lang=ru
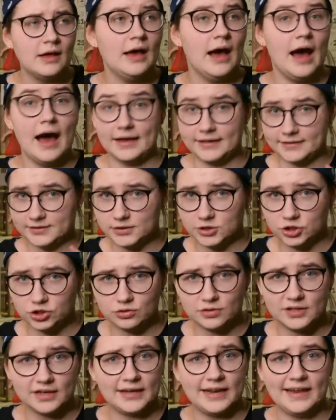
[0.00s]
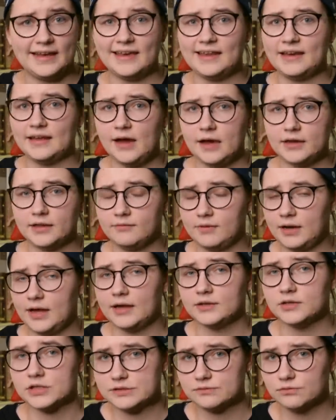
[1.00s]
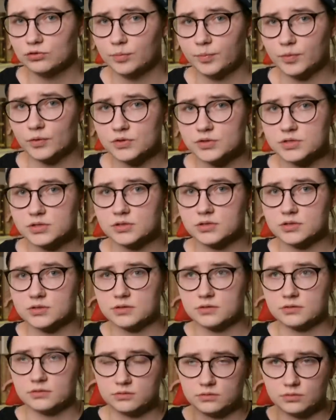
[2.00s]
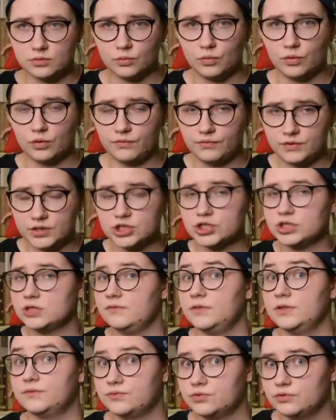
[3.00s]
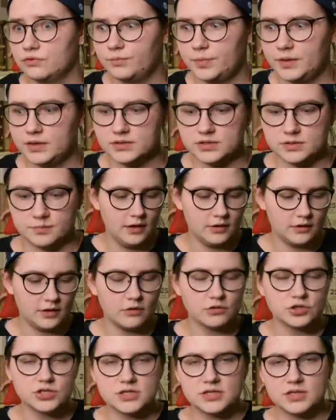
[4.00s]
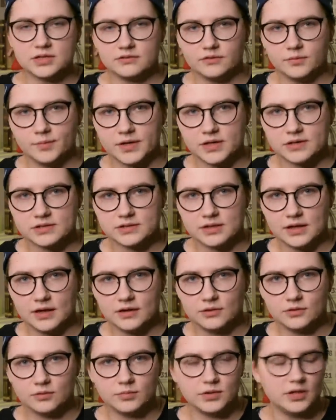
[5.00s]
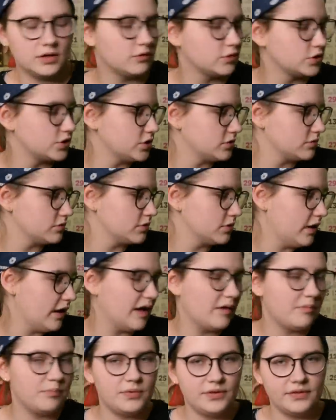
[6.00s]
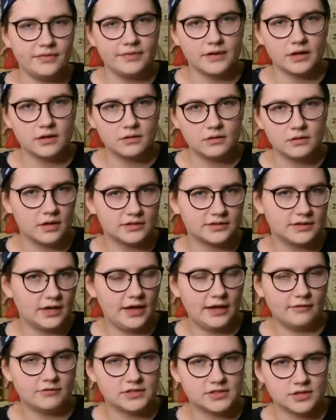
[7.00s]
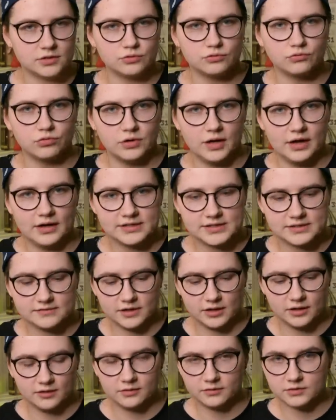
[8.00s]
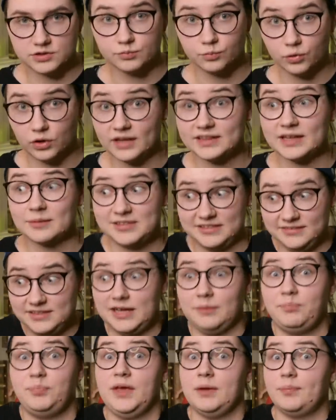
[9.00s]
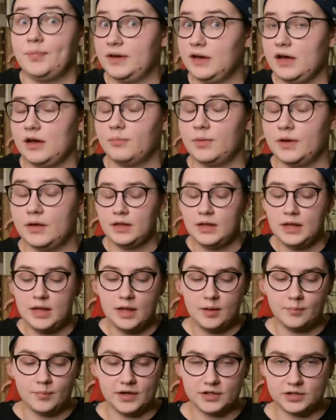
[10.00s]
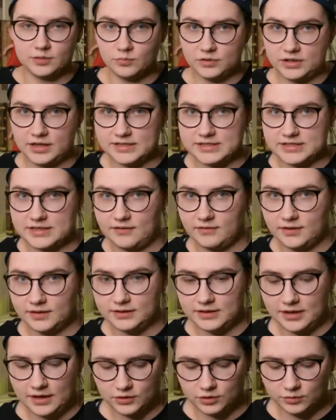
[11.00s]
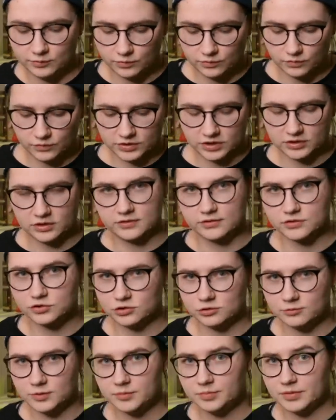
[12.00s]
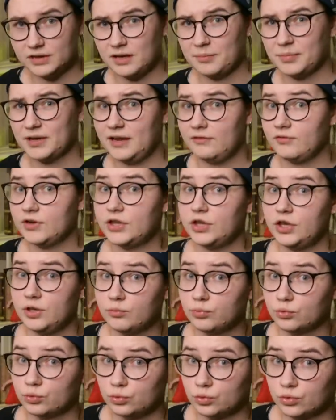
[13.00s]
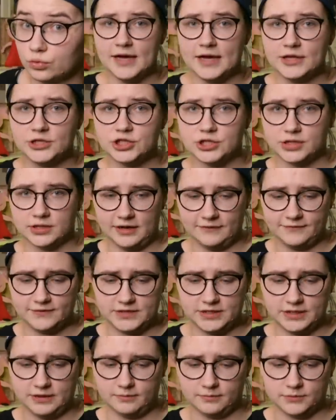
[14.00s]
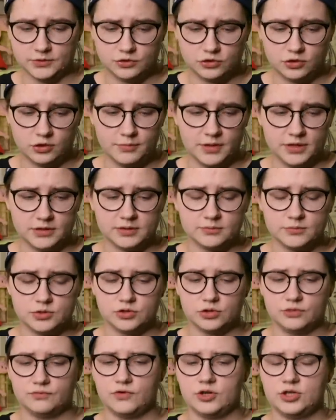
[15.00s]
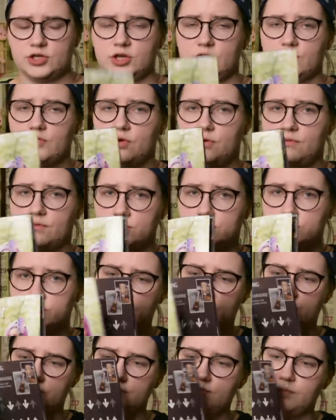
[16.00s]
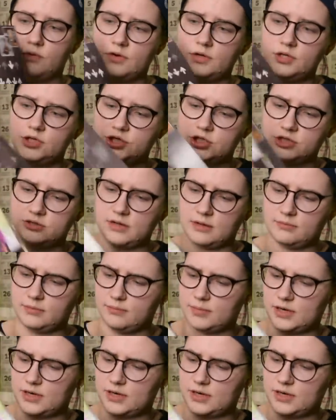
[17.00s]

а если что, наклейки никак не влияют на звук, просто другой внешний вид, все в принципе. Но я уже из этого переросла, но мне очень обидно отклеивать от укулеле свои, тем более там синкопепа как бы, поэтому я оставила так, думаю, вот этот инструмент пока обклеивать не буду. Также ко всем инструментам идет вот такой вот сборничек, как бы